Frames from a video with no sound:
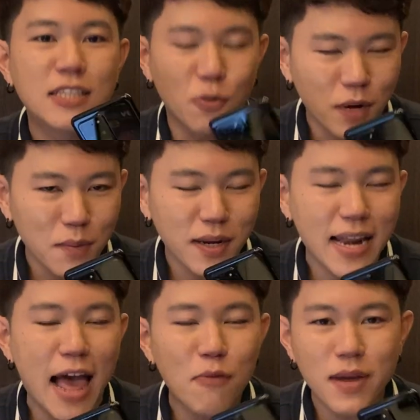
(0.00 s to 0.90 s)
จบคลิปนี้
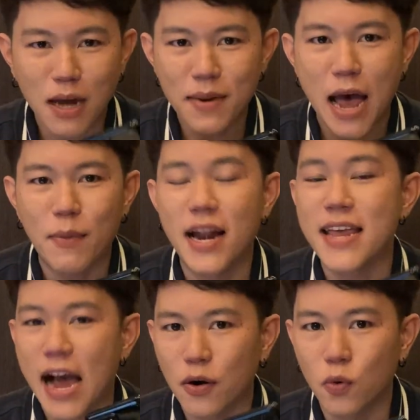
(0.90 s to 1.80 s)
แล้วมีคำถามอะไร
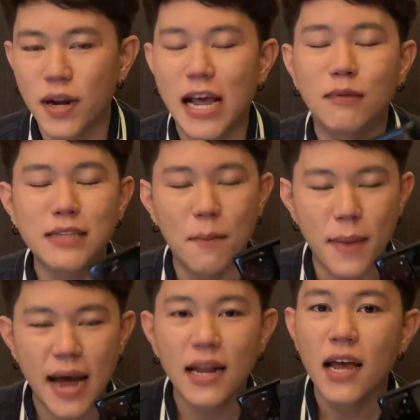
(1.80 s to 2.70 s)
อยากรู้นะครับสา
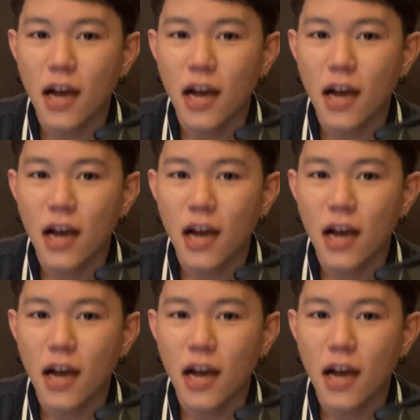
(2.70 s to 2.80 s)
มารถ